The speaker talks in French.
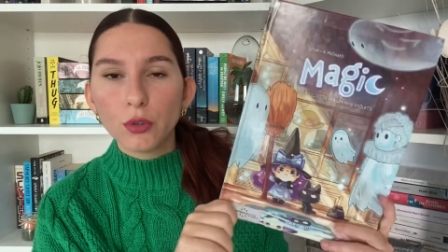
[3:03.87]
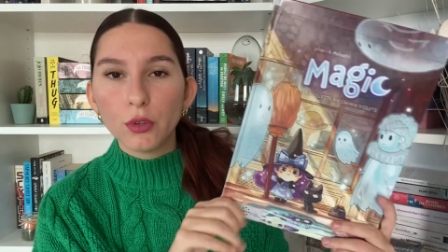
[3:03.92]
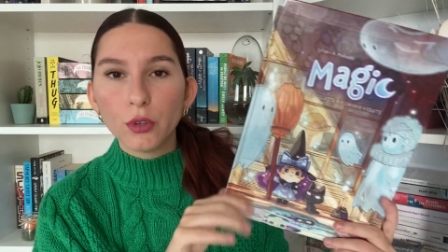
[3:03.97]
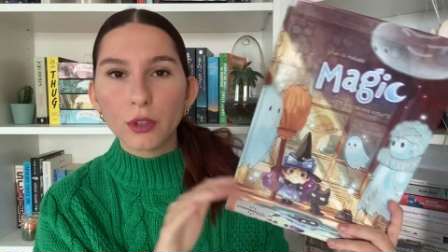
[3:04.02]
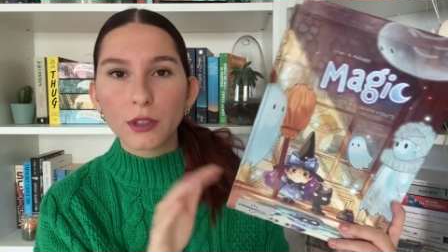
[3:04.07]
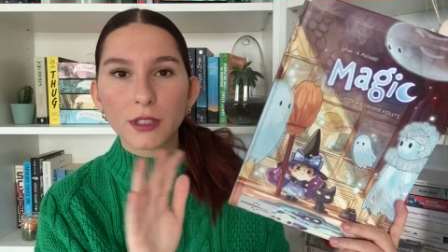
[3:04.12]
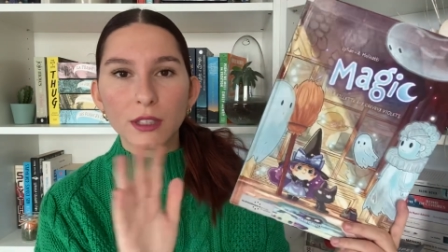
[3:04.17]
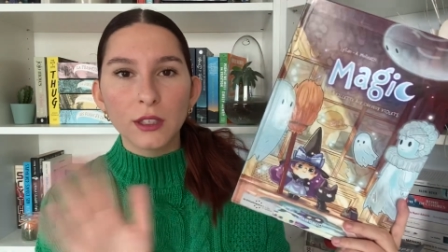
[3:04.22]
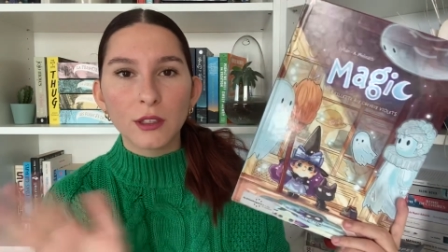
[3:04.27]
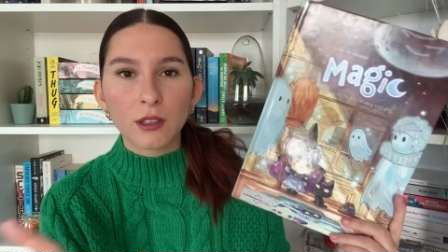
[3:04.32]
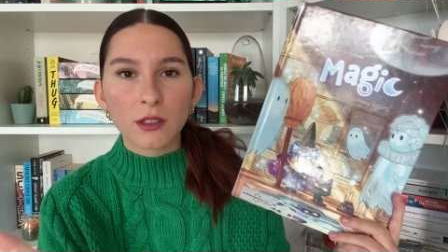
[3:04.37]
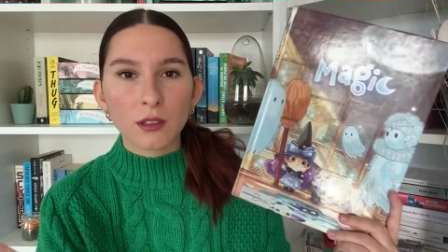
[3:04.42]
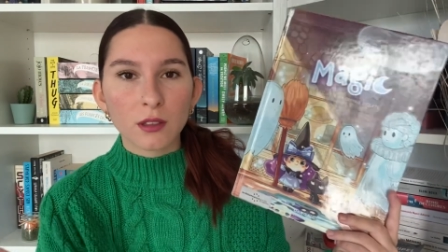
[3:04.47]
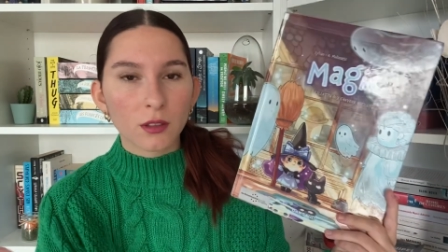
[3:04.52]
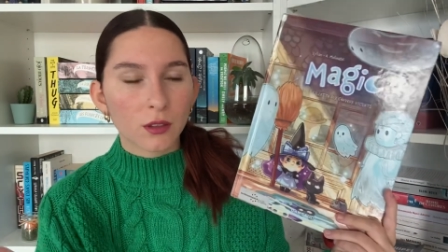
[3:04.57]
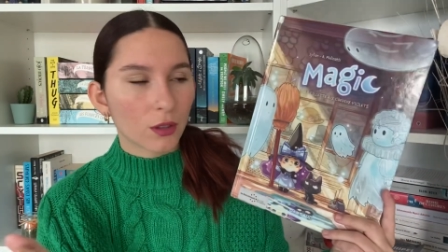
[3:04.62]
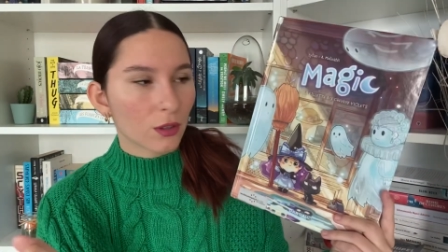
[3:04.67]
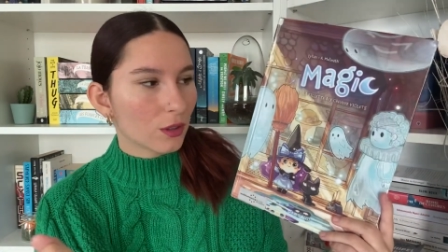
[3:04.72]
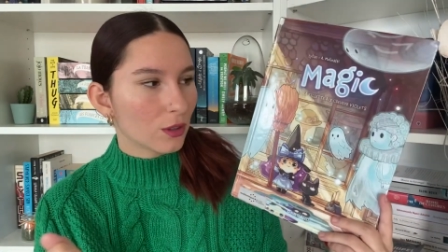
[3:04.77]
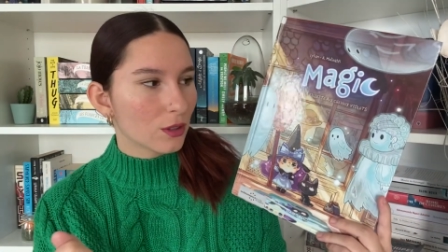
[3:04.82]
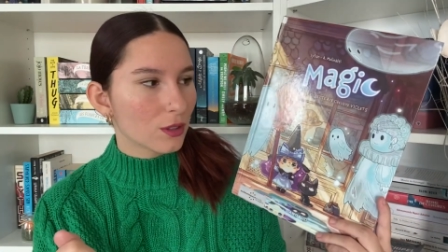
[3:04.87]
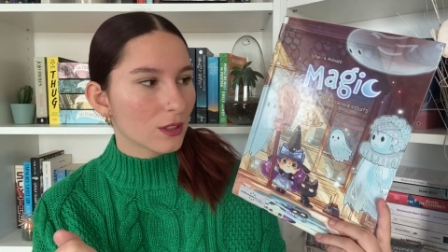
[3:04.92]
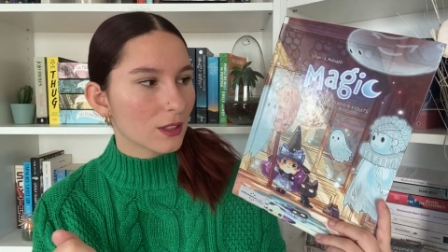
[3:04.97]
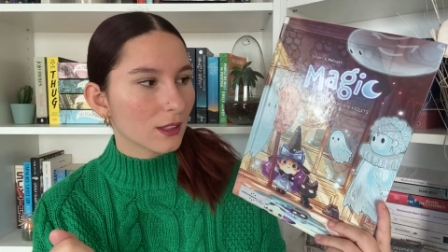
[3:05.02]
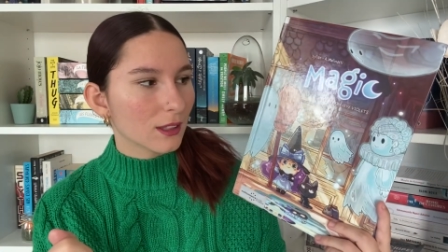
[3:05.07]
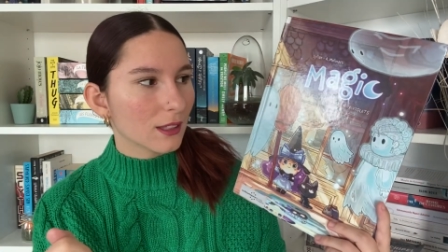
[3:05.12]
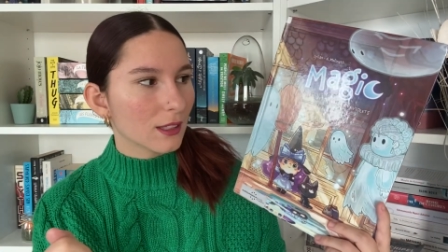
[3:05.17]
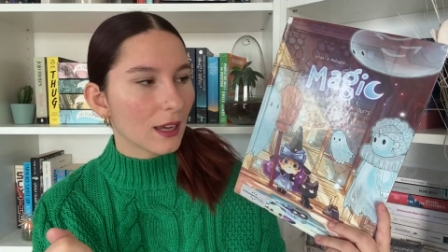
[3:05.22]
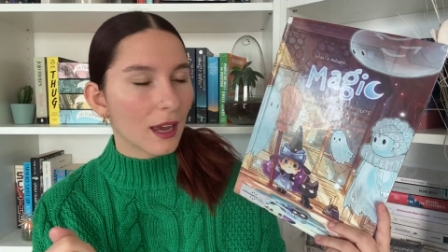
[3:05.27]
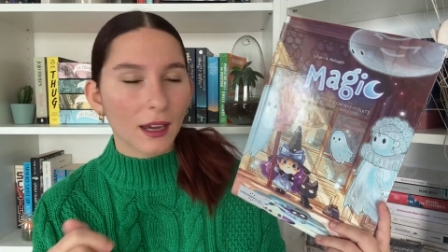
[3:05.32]
notice que
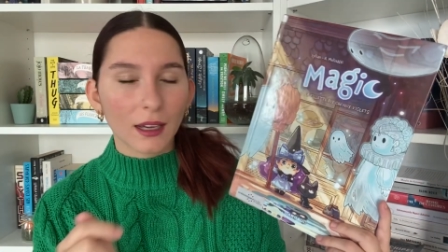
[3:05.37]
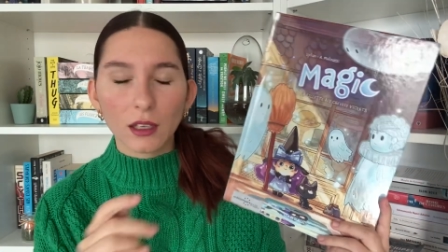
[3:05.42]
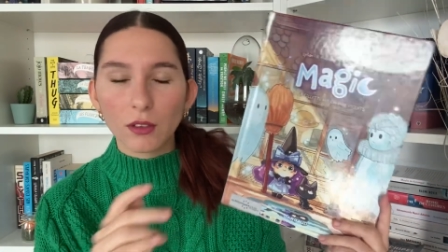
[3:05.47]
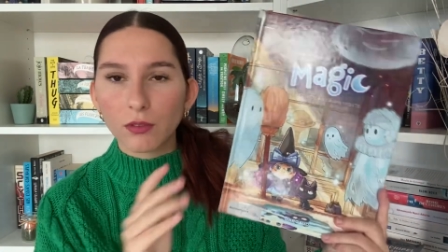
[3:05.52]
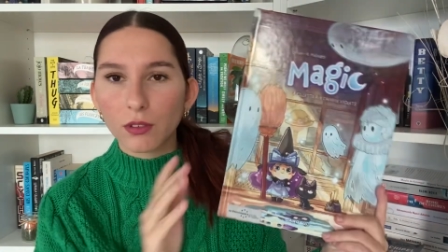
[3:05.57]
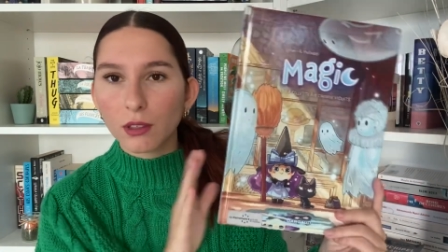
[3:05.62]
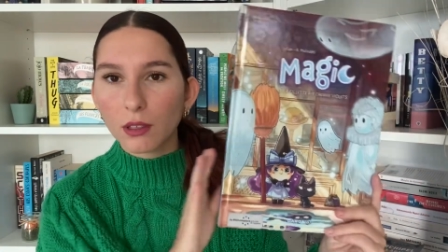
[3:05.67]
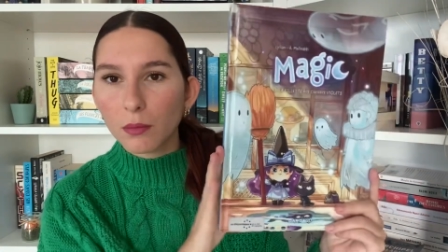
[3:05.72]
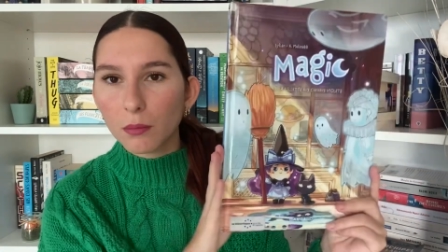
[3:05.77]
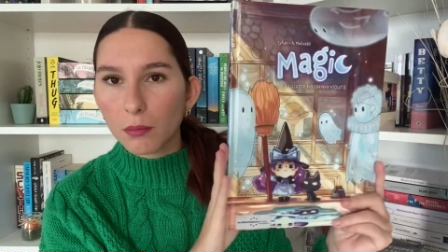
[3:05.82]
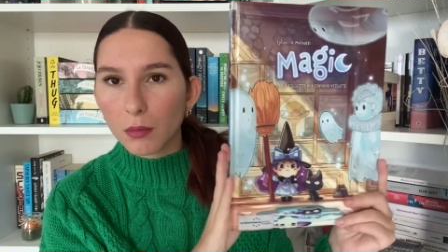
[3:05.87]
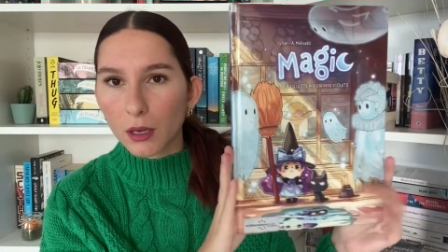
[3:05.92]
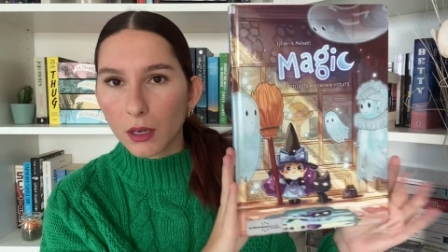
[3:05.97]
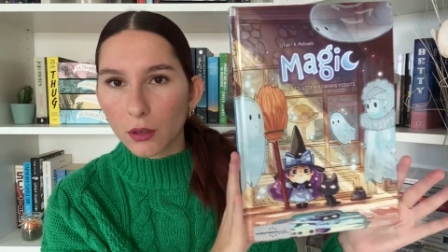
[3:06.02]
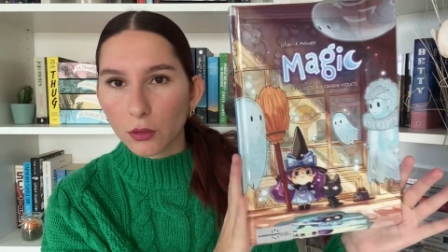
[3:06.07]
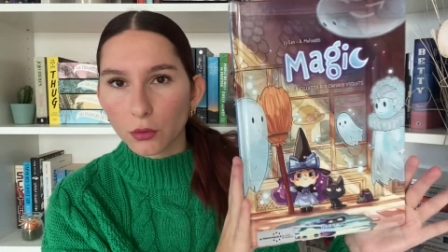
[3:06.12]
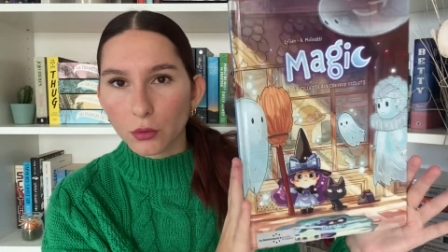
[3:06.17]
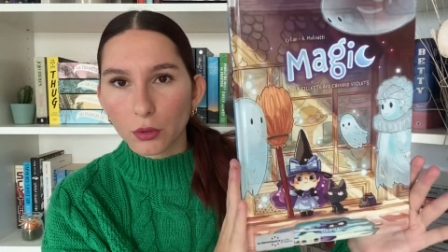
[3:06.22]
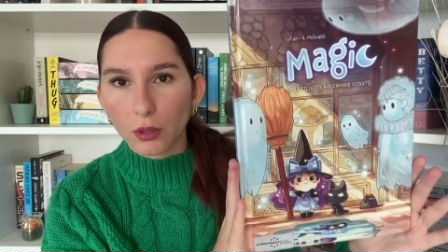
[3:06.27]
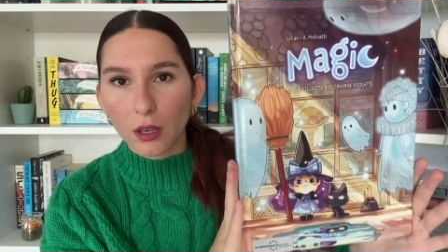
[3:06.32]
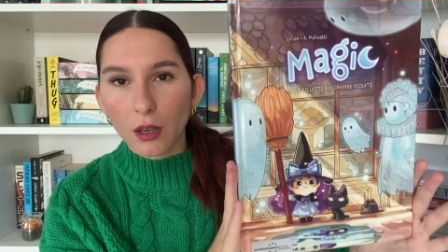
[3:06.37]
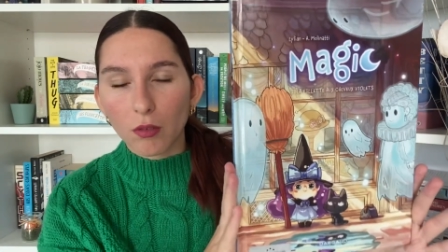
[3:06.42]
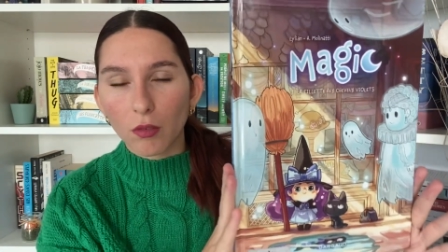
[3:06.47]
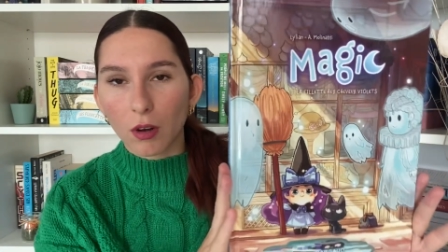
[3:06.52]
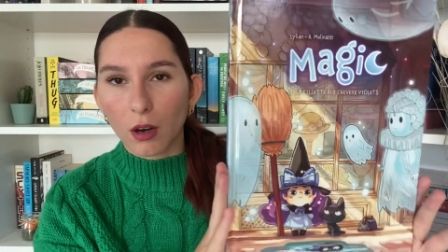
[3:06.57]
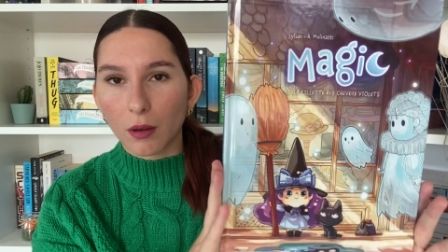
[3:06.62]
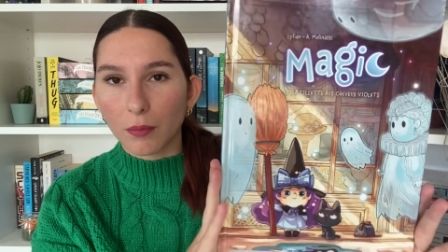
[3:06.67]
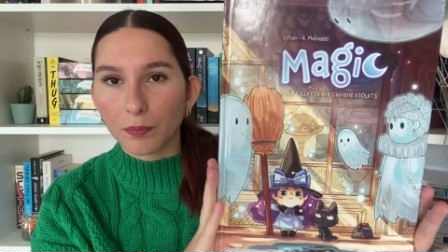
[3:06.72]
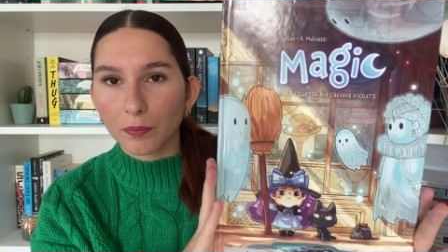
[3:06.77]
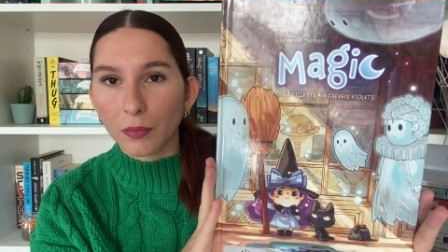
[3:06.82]
c'était arrivé. Mais en tout cas,
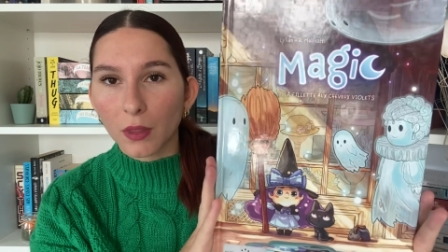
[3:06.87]
voilà.